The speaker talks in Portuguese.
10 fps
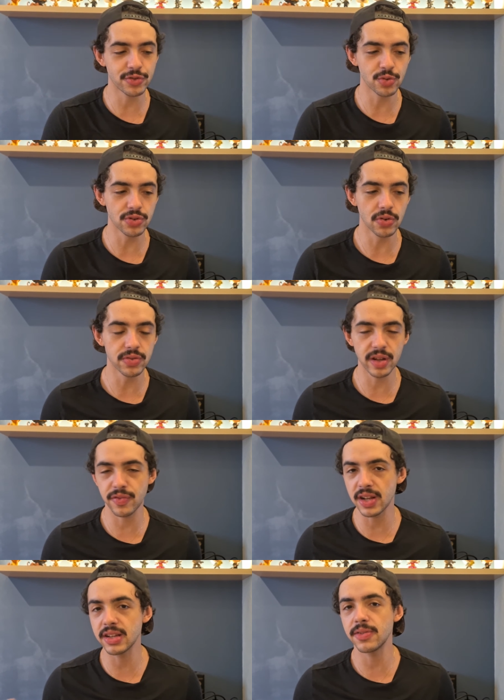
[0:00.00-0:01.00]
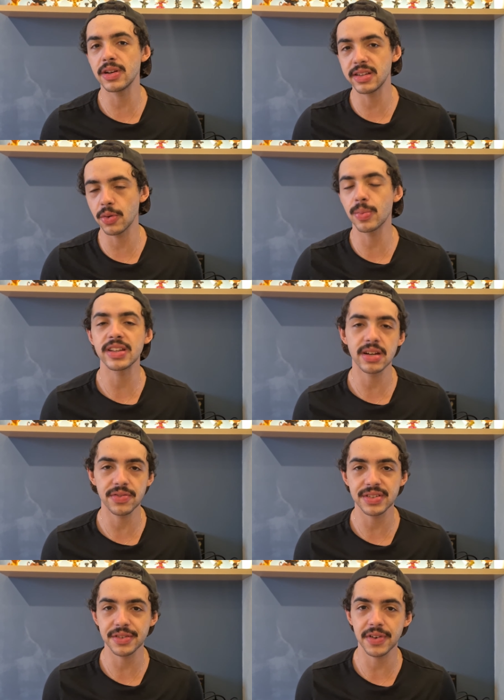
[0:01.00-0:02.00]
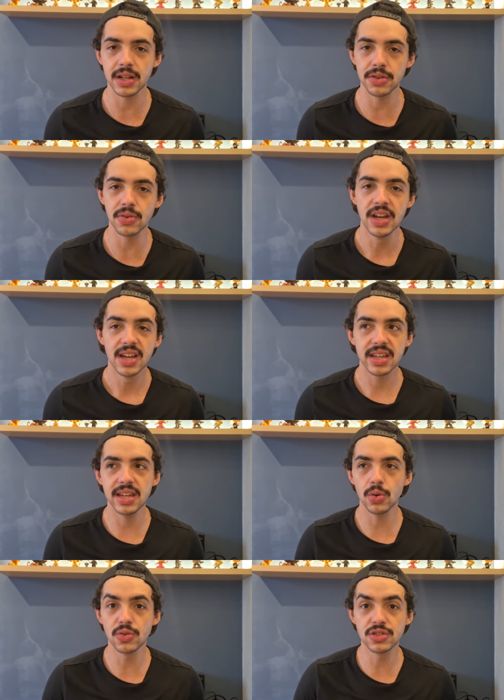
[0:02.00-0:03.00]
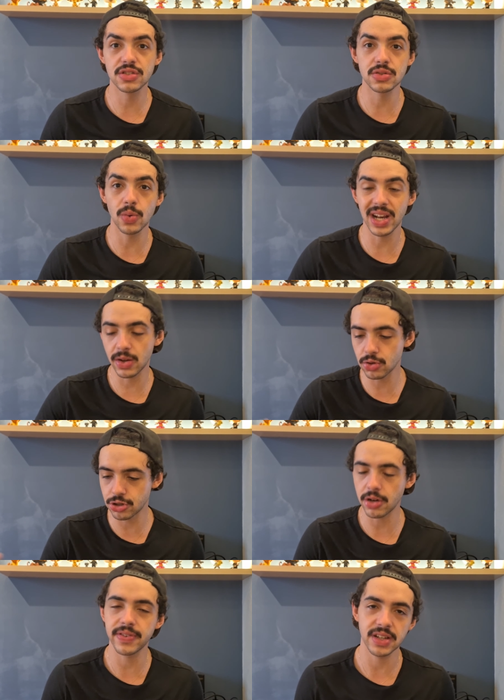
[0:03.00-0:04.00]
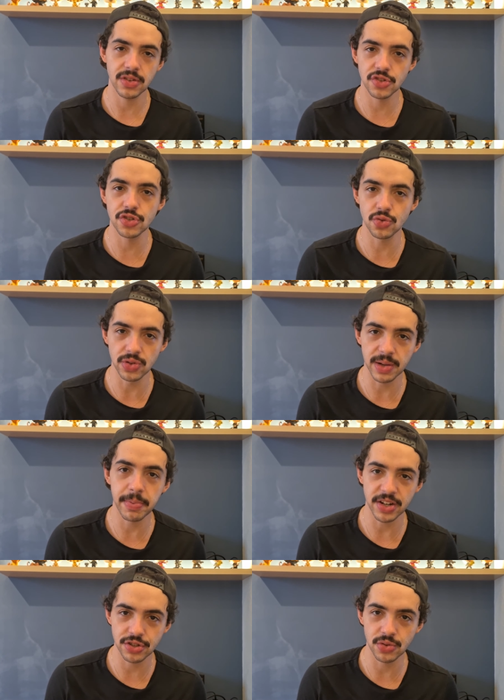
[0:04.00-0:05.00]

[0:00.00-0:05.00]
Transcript: tudo, o Dan Villeneuve deu uma entrevista falando que os, o elenco jovem de Duna Parte